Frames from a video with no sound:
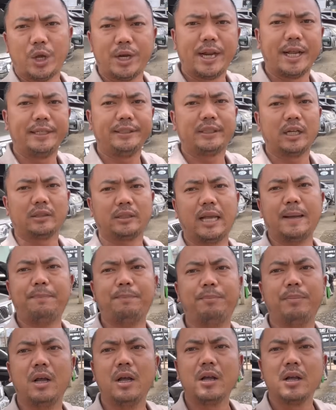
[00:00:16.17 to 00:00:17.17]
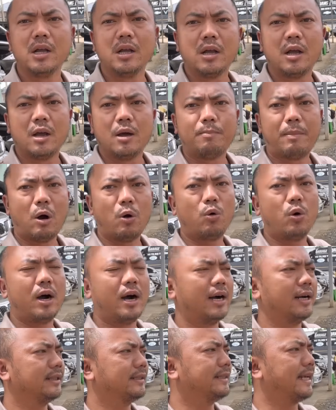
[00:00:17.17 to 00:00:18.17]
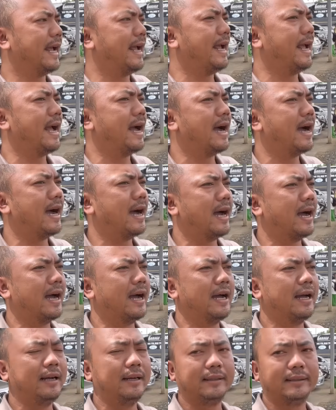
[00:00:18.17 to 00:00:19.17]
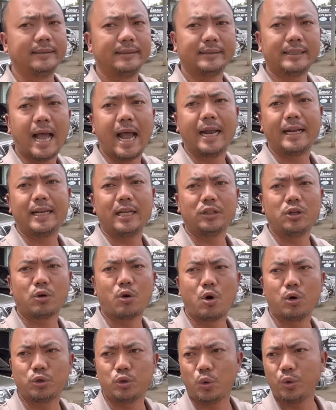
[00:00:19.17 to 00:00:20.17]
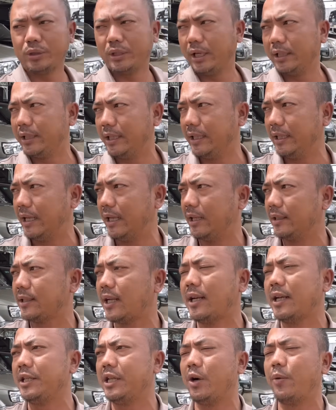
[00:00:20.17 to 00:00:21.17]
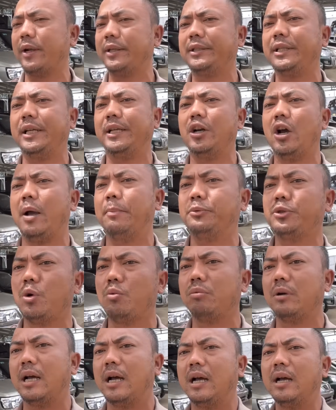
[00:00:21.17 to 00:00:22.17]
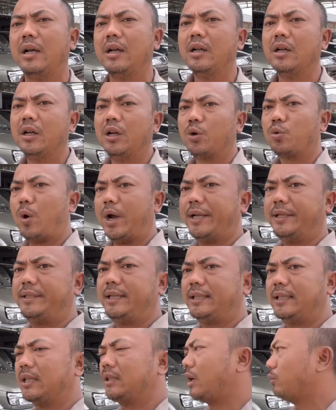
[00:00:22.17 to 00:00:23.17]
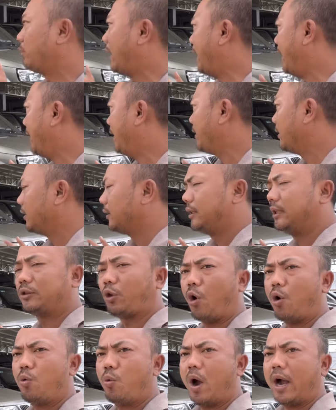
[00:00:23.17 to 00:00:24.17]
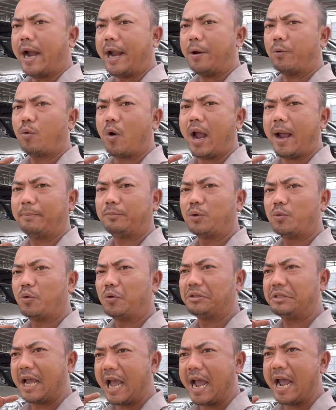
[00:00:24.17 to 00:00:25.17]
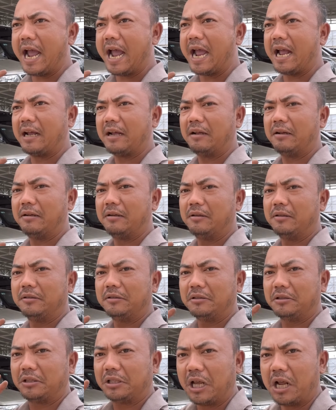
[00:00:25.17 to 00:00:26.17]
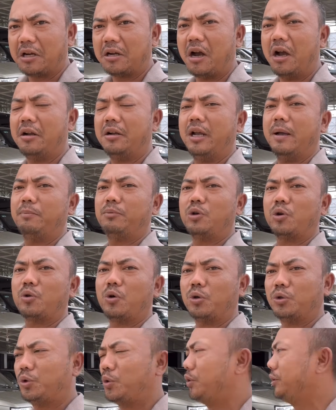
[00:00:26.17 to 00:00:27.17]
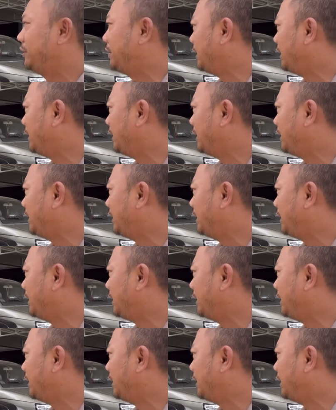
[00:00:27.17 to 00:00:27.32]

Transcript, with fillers: truyền hình trực tiếp mẫu uh, xe uh, tải kia cho cô chú anh chị thì uh, rất là nhiều anh chị hỏi em chung là quay chi tiết tổng thể thì tối ngày hôm qua em chúng có nhá hàng xe khởi nghiệp cho cô chú anh